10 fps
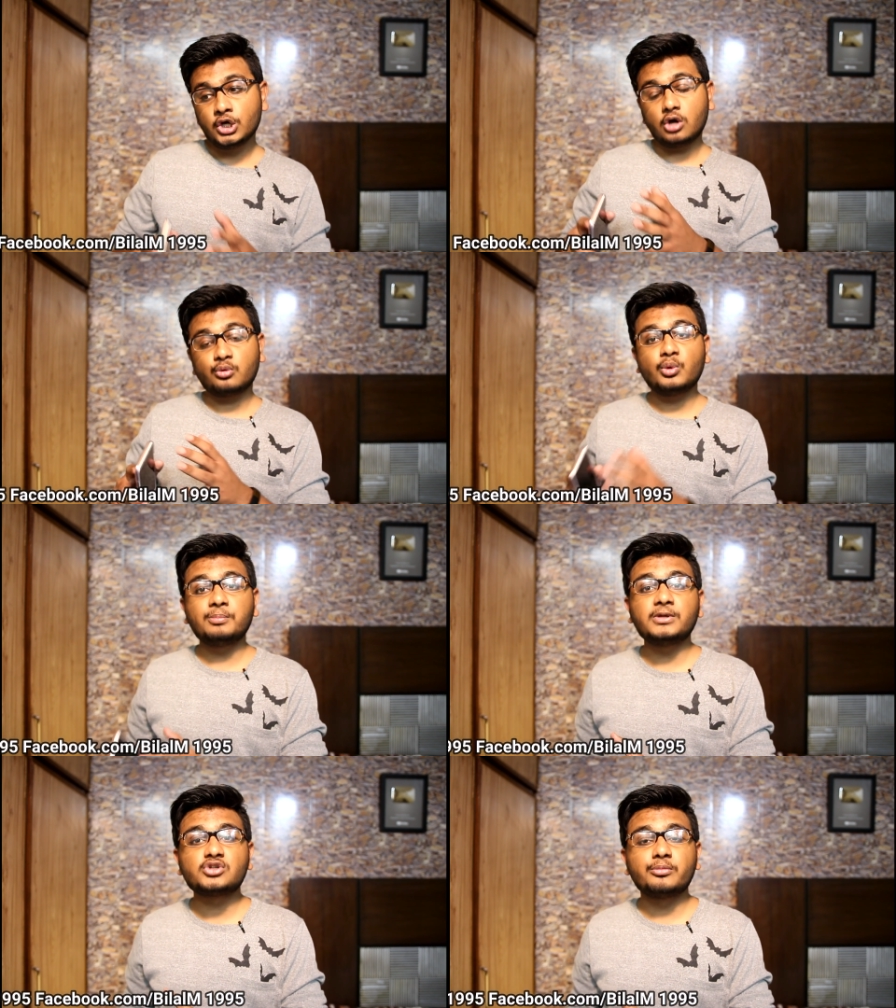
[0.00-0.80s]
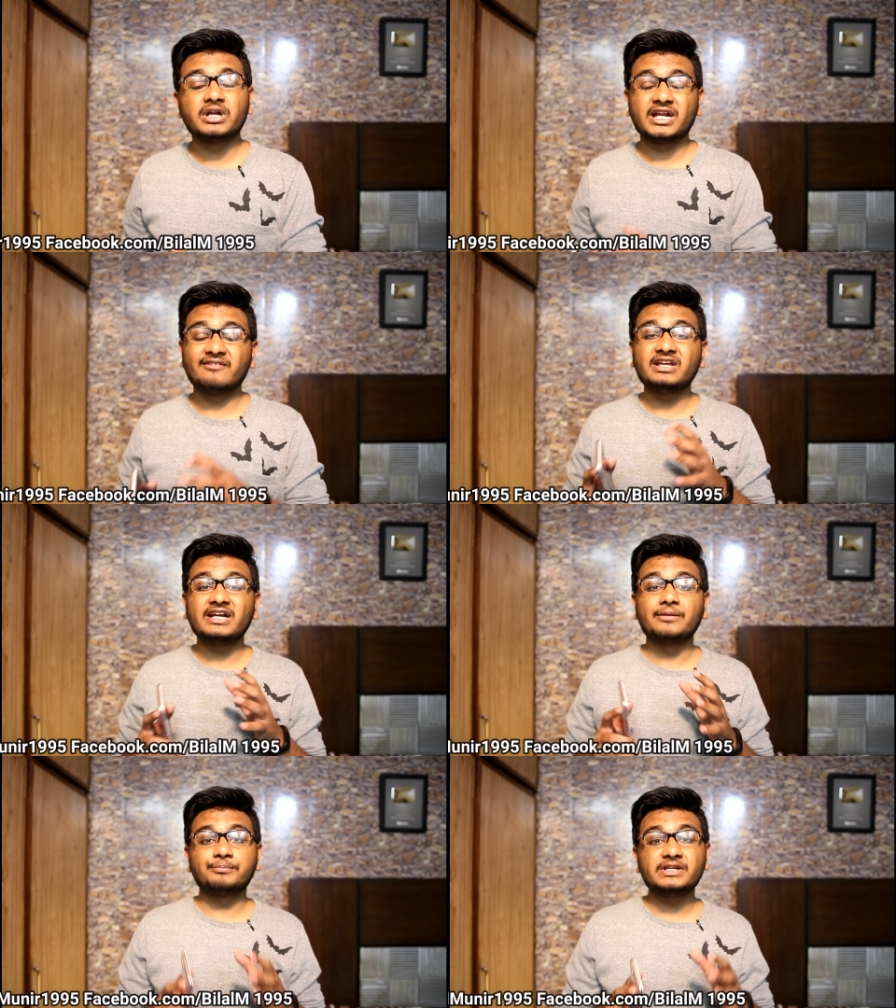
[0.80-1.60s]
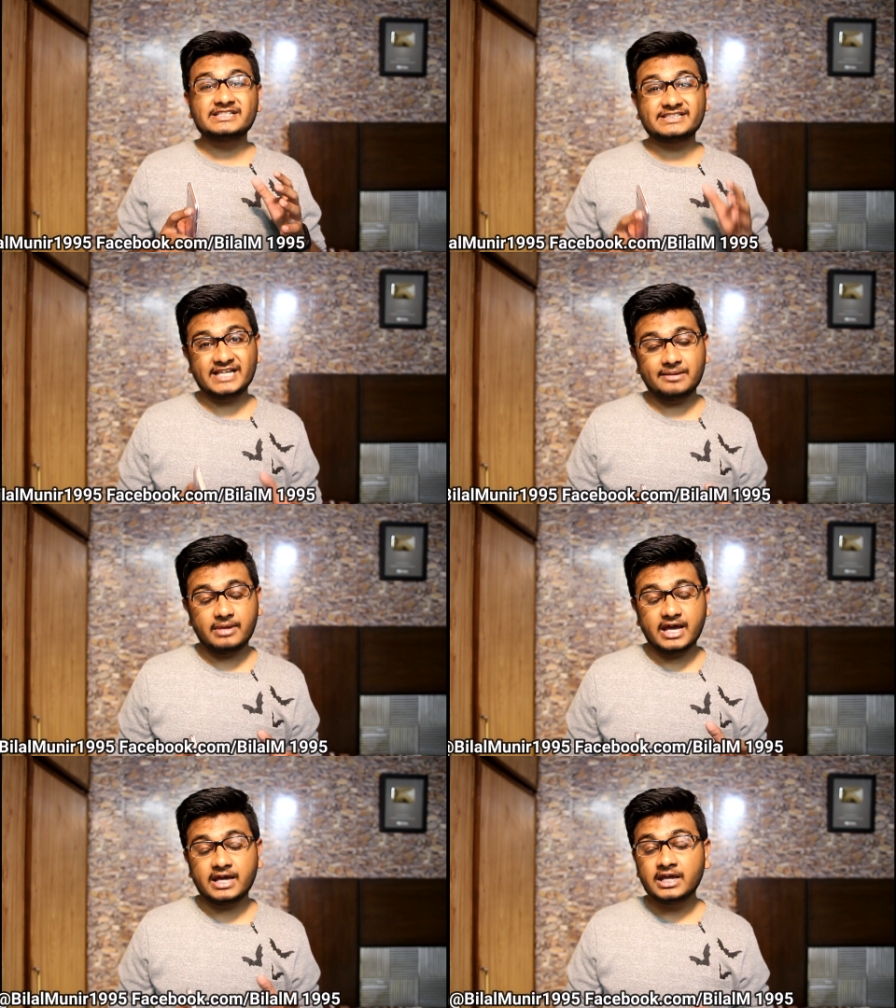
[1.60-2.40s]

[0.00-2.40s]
और वन प्लस को बनाने वाली कंपनी सेम है